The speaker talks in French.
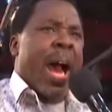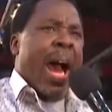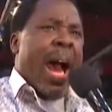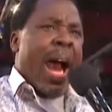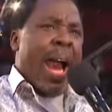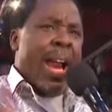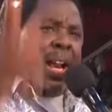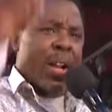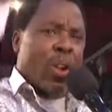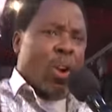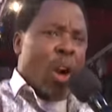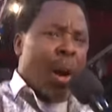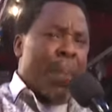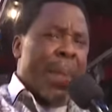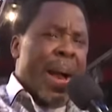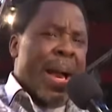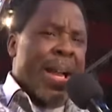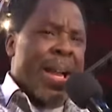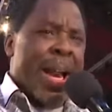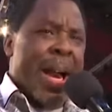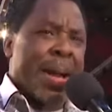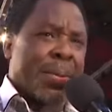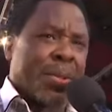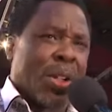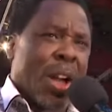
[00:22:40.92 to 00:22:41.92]
Je leur
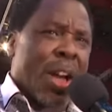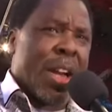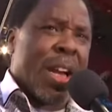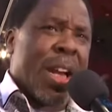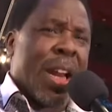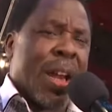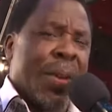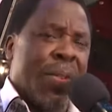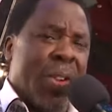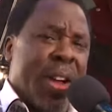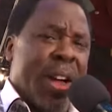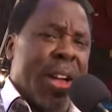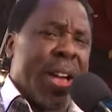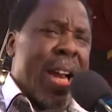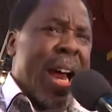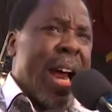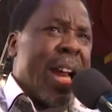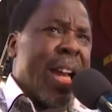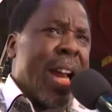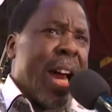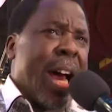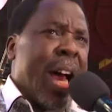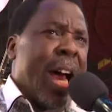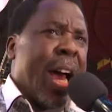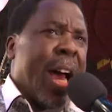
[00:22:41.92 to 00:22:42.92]
commande de vous laisser
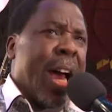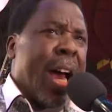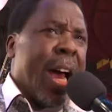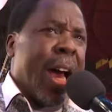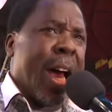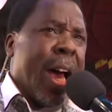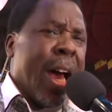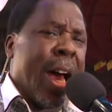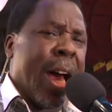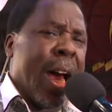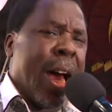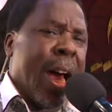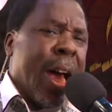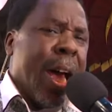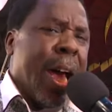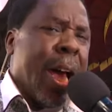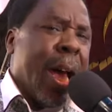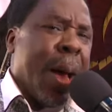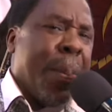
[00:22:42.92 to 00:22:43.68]
au nom de